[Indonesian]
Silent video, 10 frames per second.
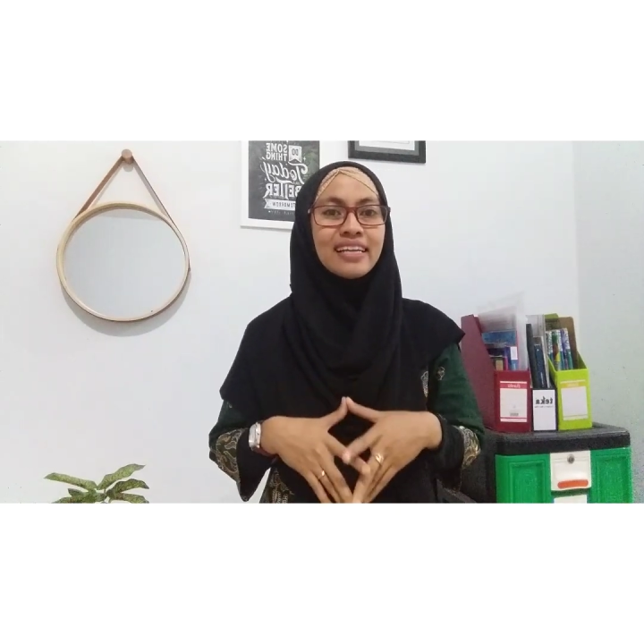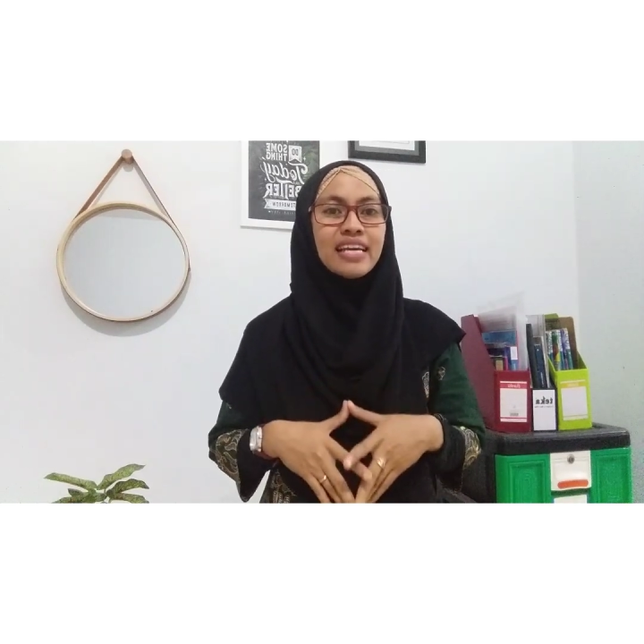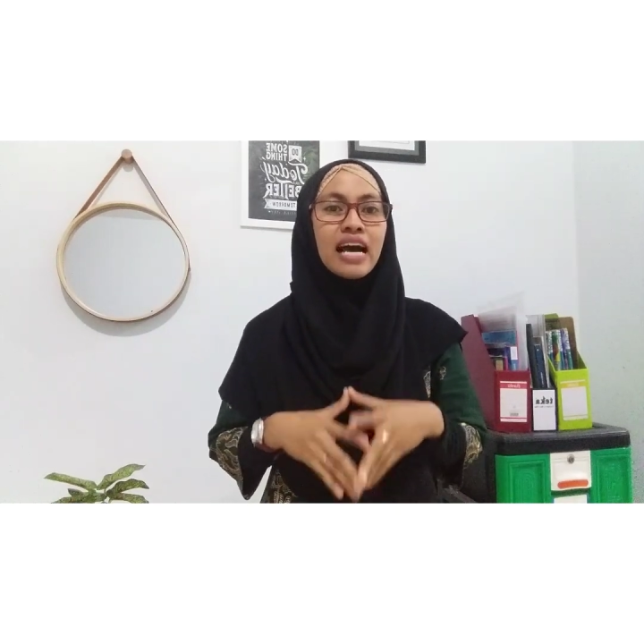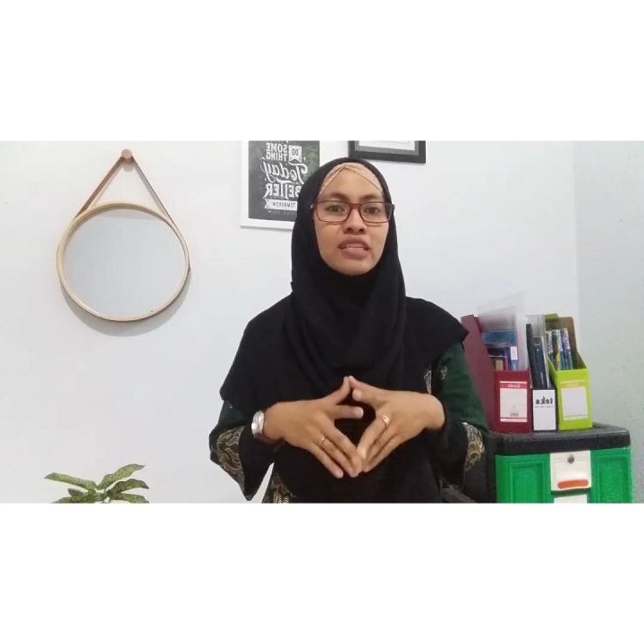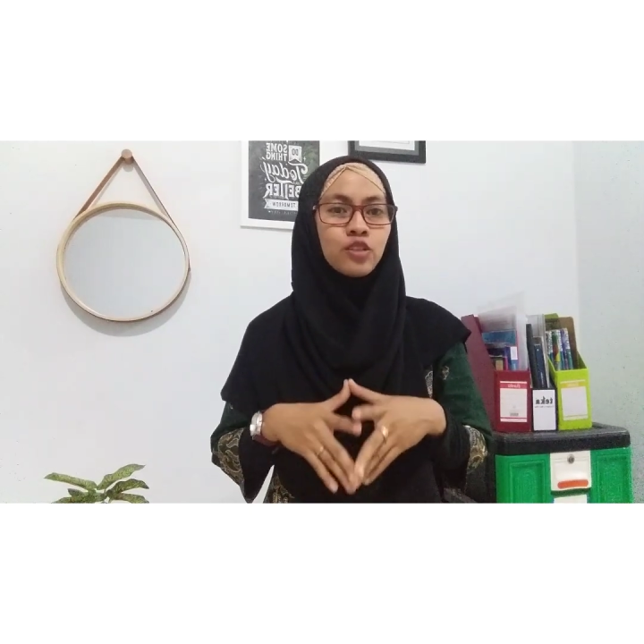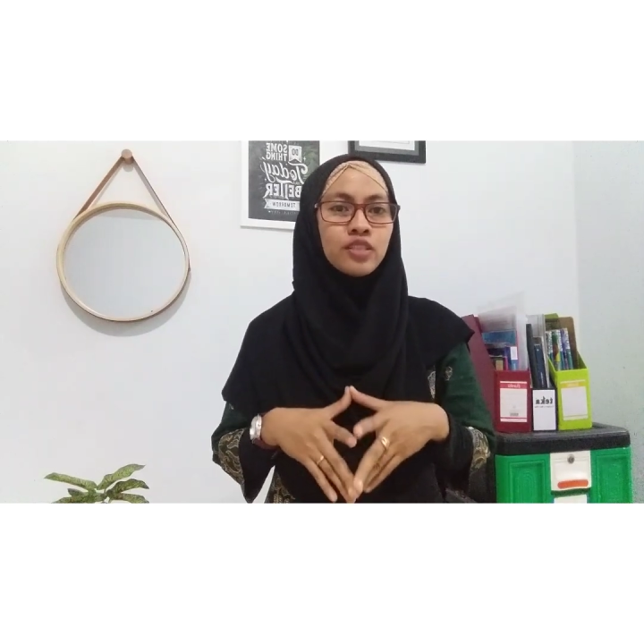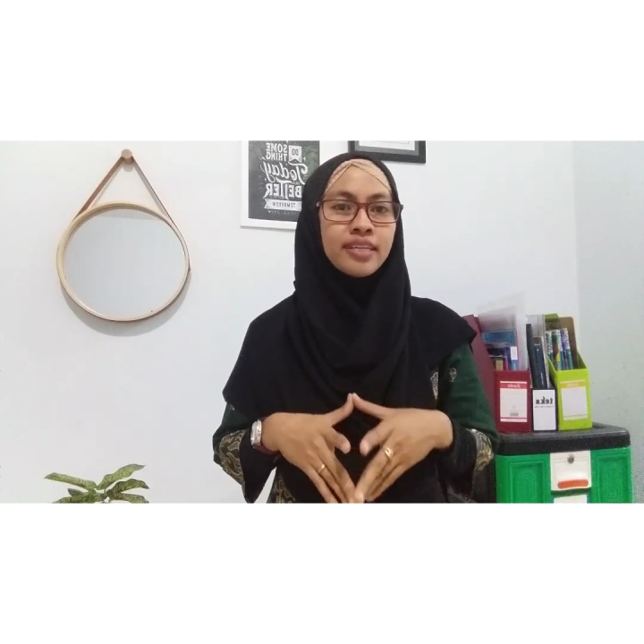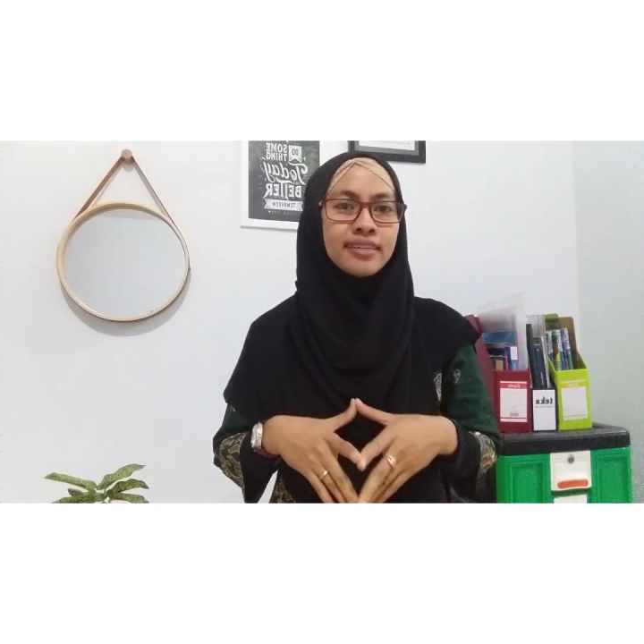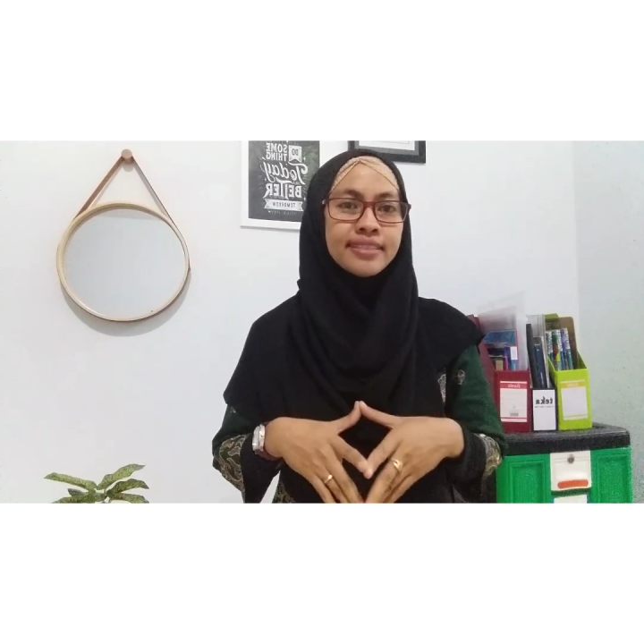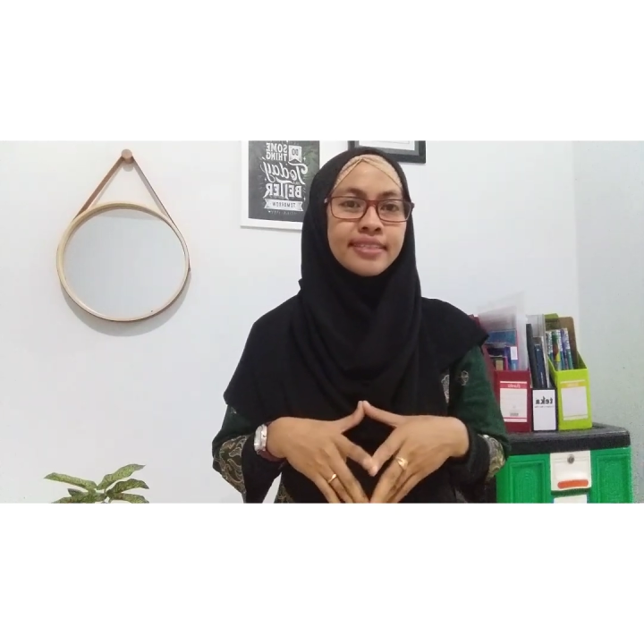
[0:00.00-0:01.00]
dari
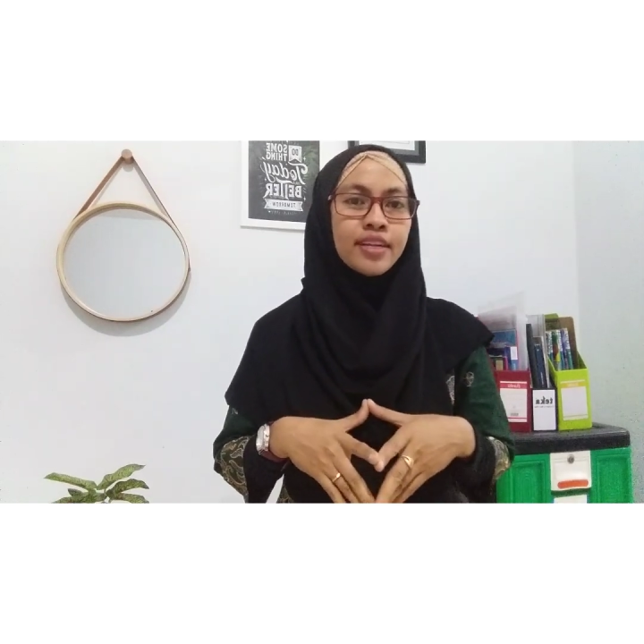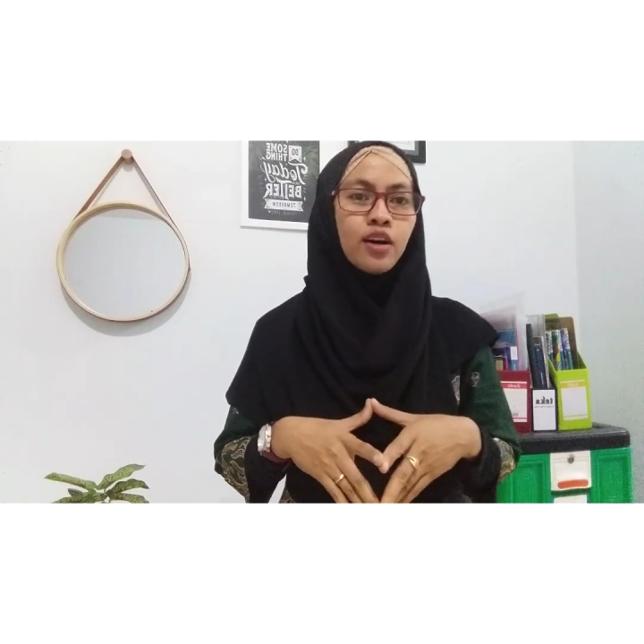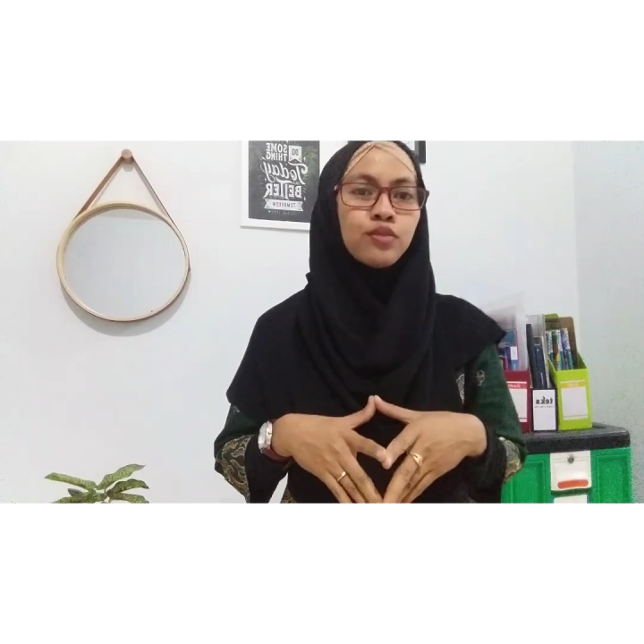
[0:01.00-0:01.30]
Association